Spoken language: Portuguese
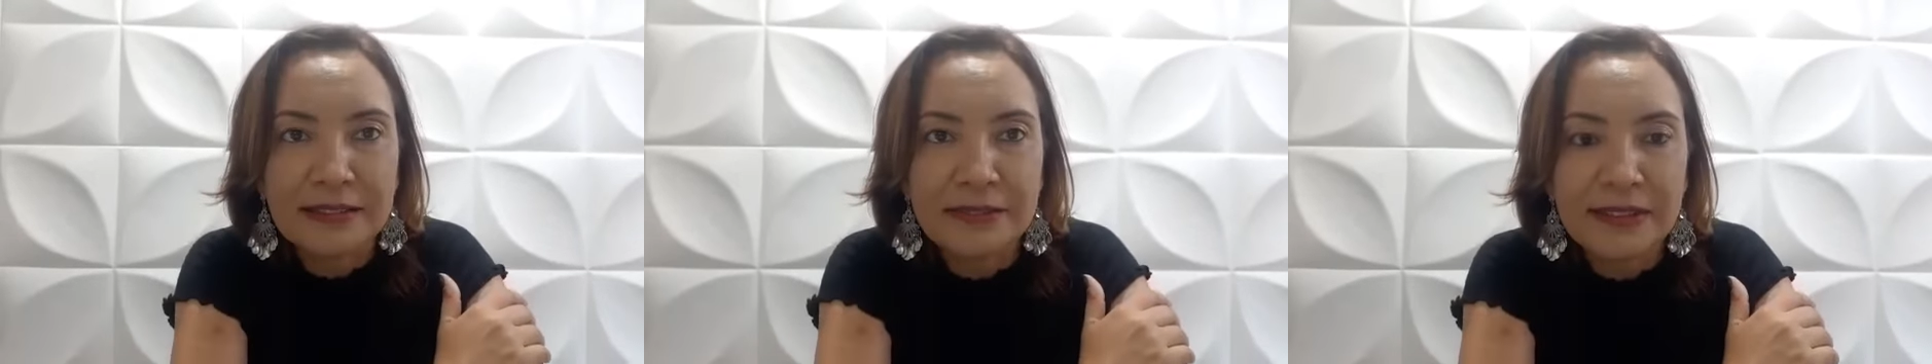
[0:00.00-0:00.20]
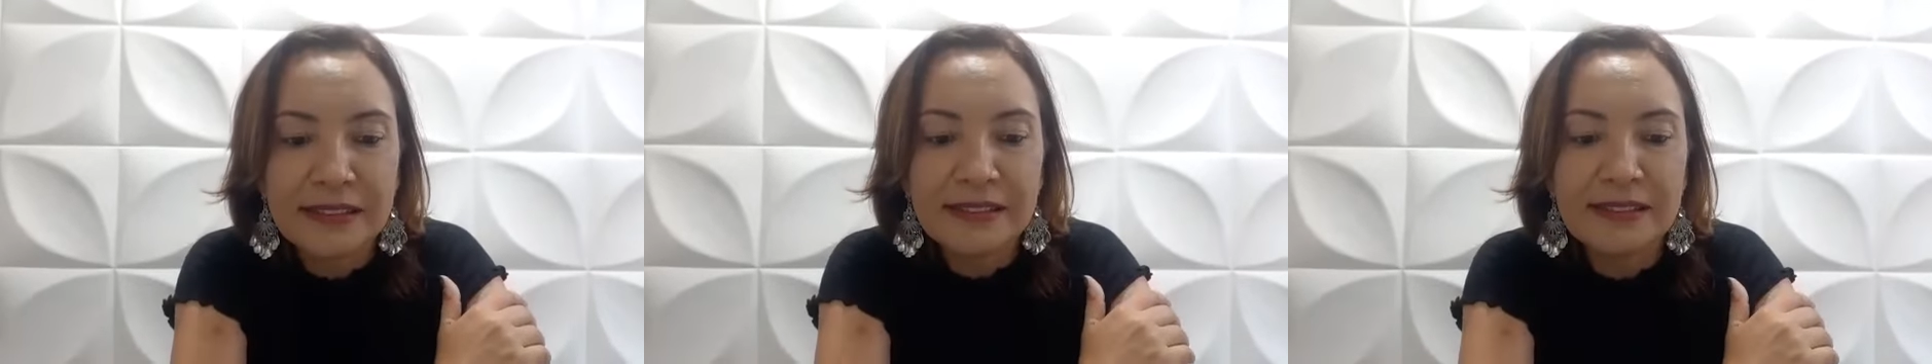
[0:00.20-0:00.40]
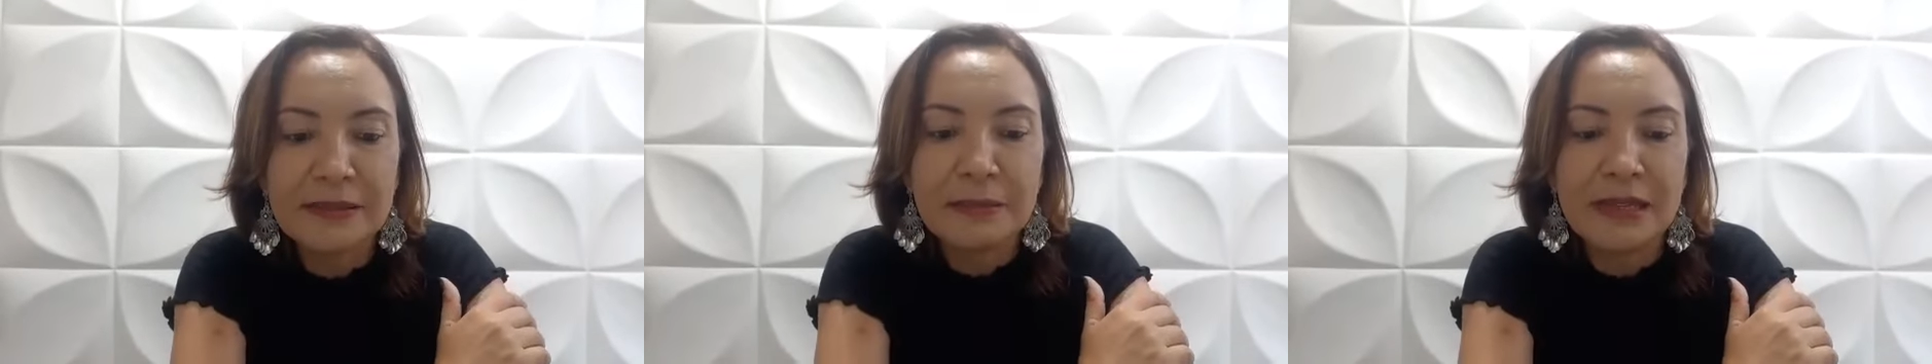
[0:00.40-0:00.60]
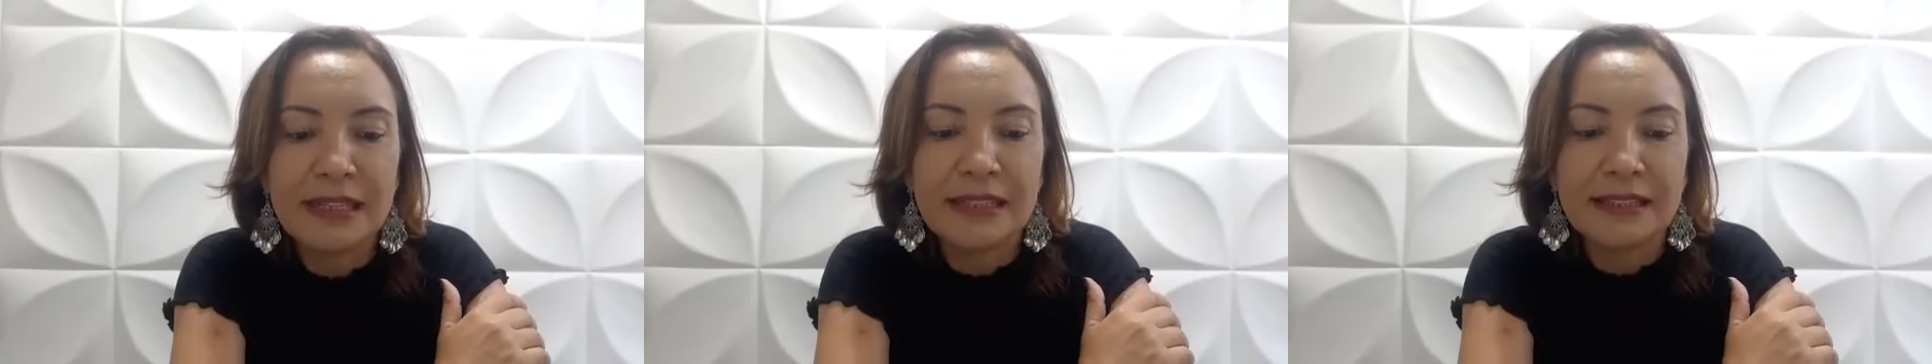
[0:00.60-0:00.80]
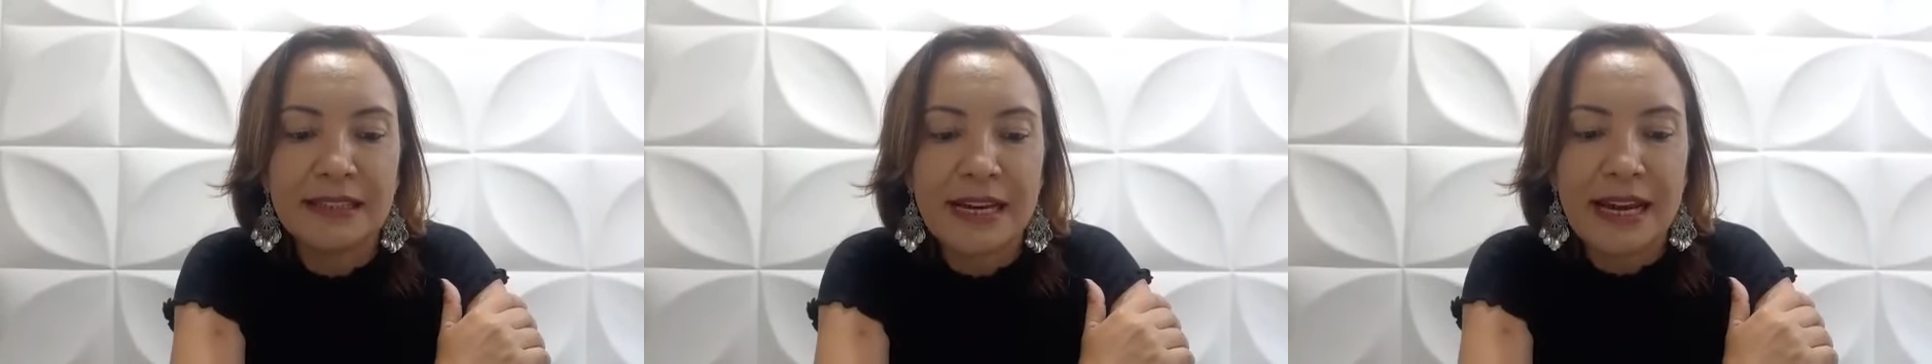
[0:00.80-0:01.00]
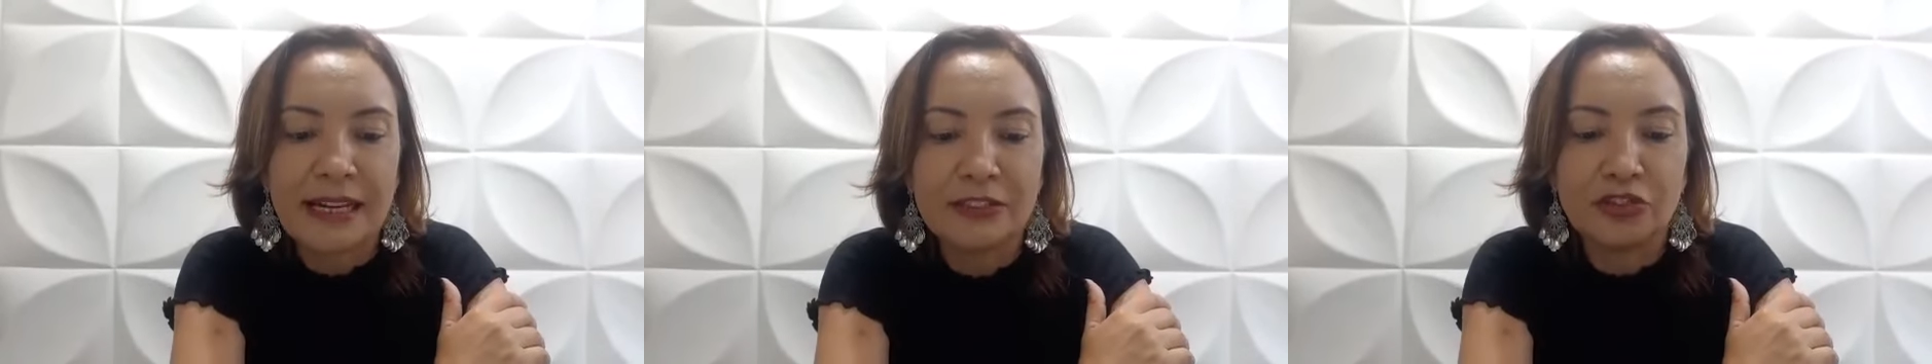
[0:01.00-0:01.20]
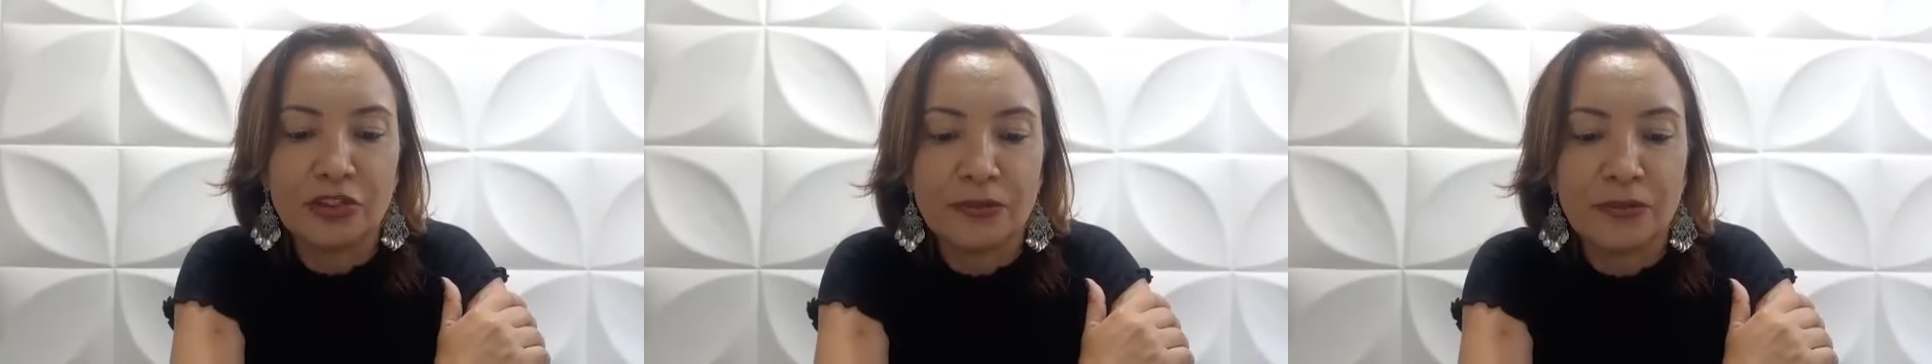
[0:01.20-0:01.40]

visibilidade e